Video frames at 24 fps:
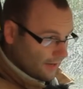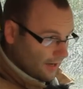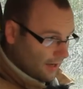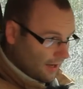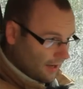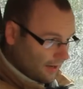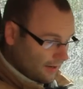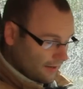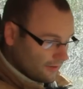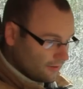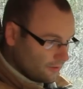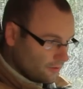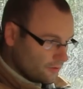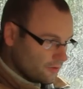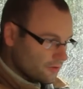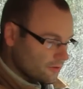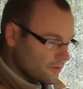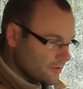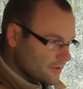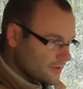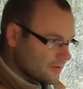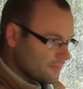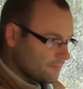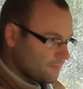ale to co
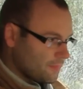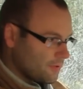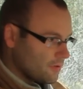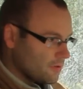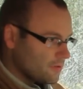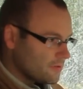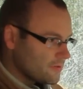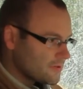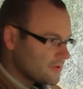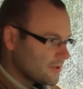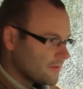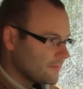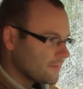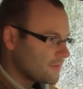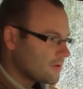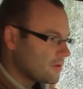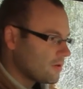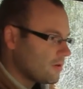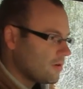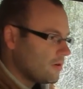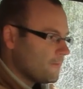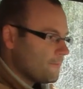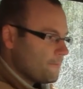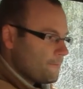jest plusem
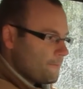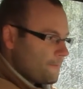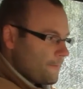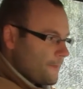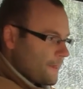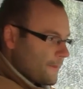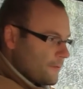to mm,